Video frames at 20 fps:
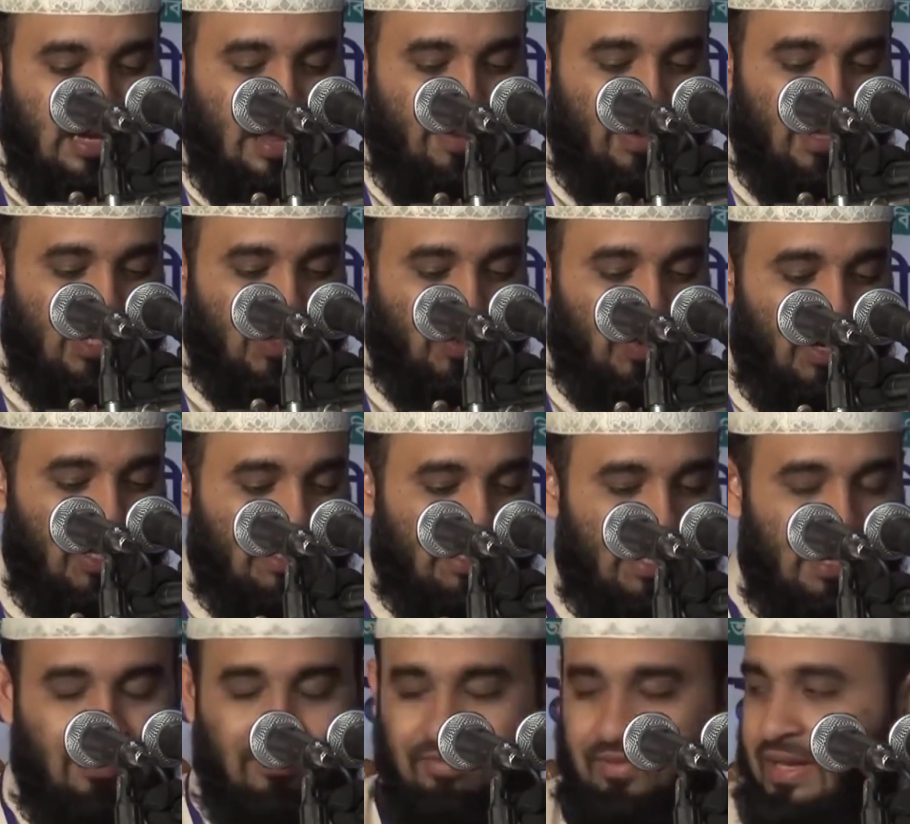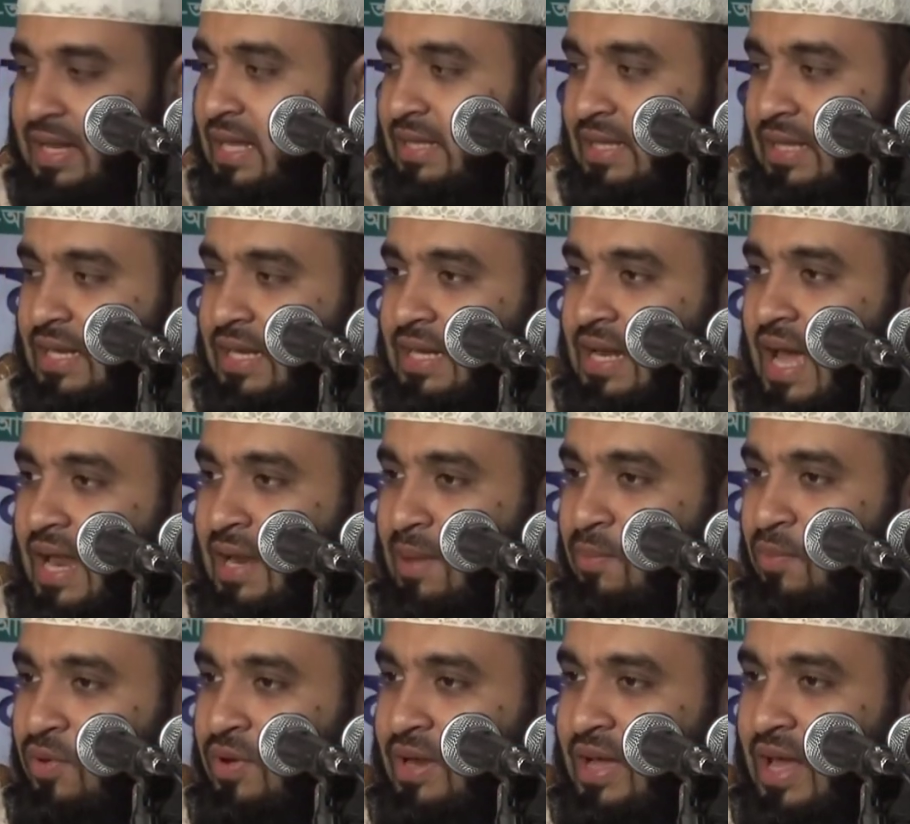নামাজ পড়া সালাম ফিরাই দেখি ডানে
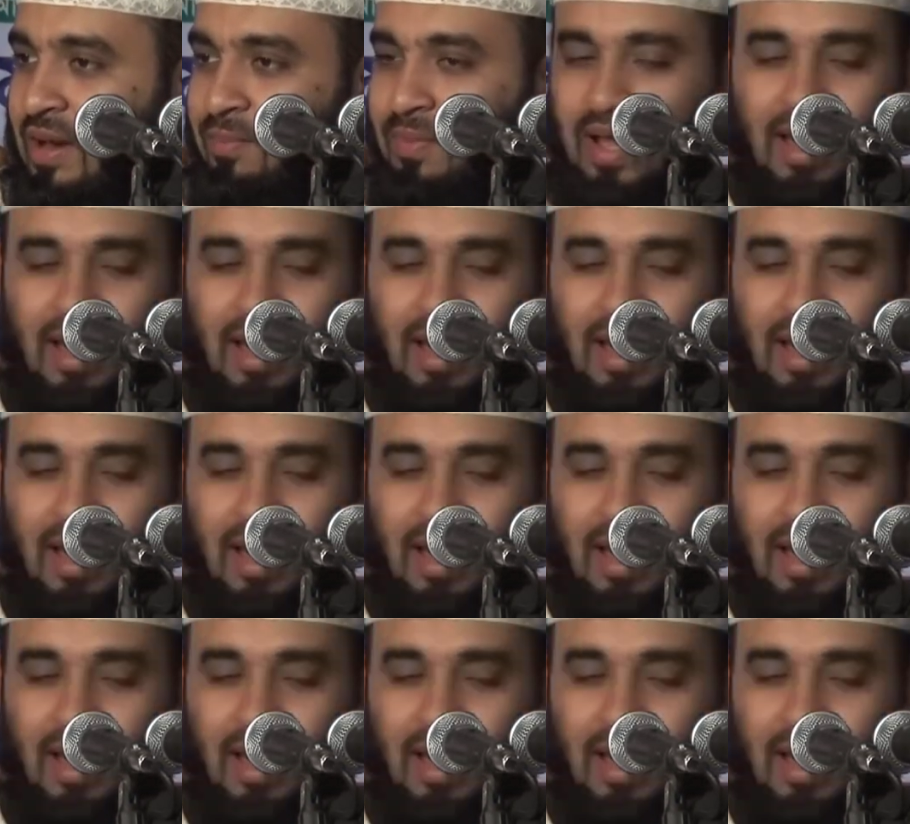মনকার